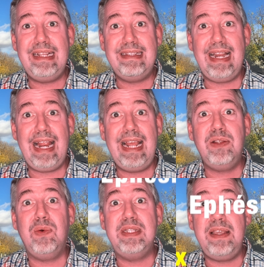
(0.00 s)
c'est la lettre
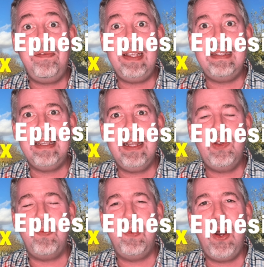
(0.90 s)
aux Éphésiens de
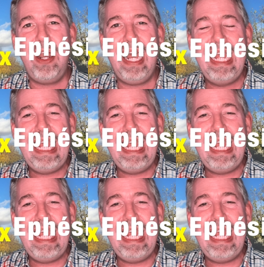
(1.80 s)
Paul.